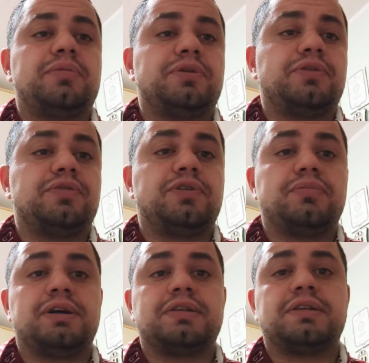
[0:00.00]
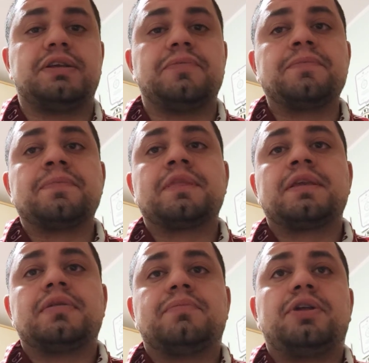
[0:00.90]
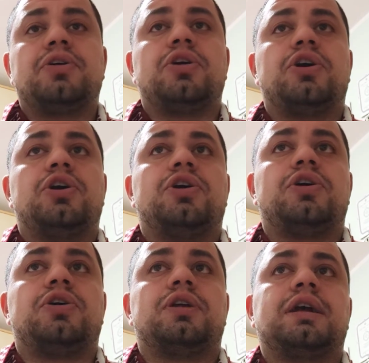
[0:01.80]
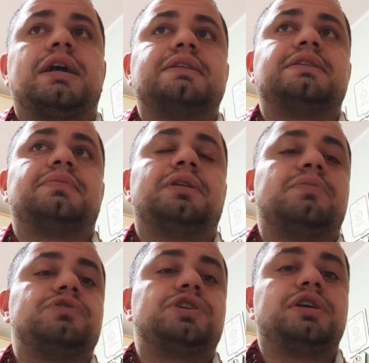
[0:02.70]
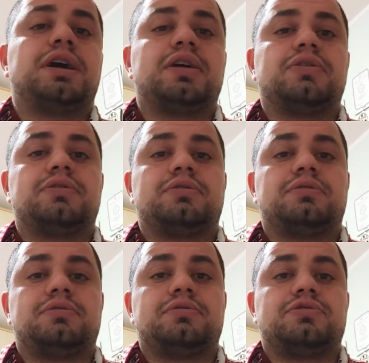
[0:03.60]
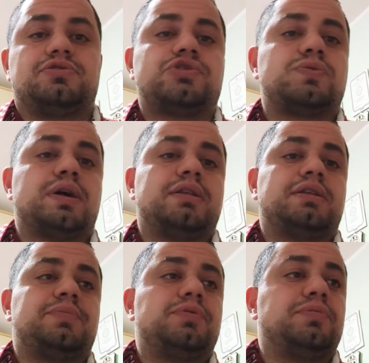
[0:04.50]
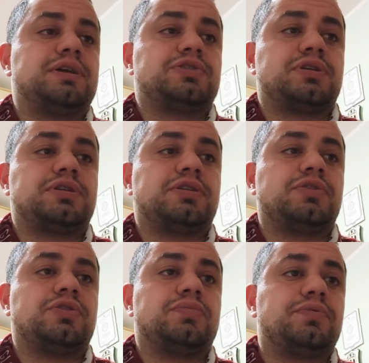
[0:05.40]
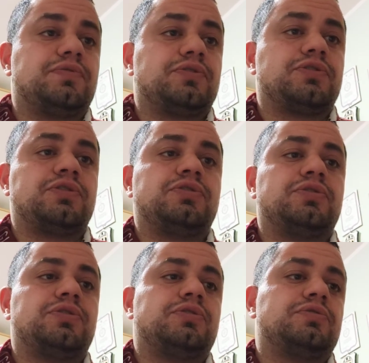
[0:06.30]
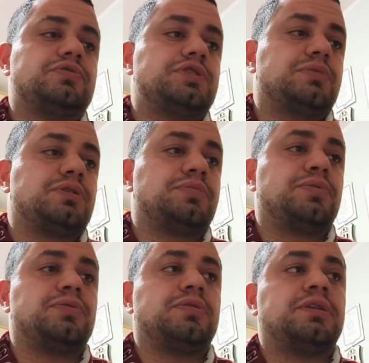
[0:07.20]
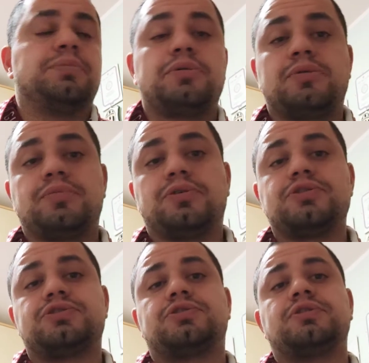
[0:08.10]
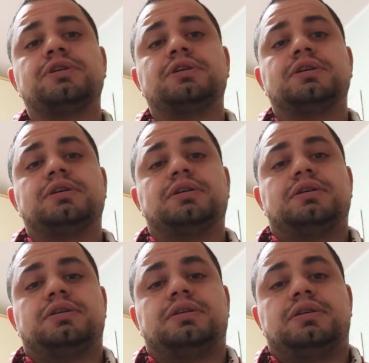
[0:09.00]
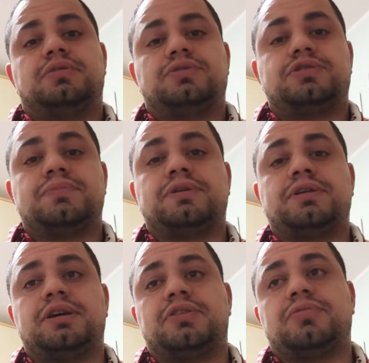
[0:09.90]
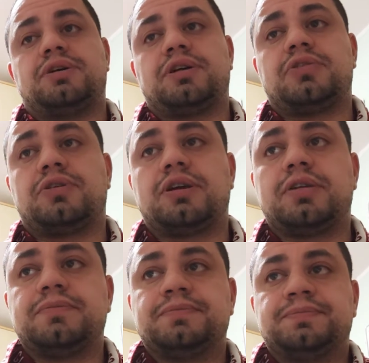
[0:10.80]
almeno fino a martedì, però ragazzi parliamoci chiaro, sono squadre più blasonate di noi, più forti di noi, noi non siamo da, più, da primo posto, eh, l'ho sempre detto ma credo che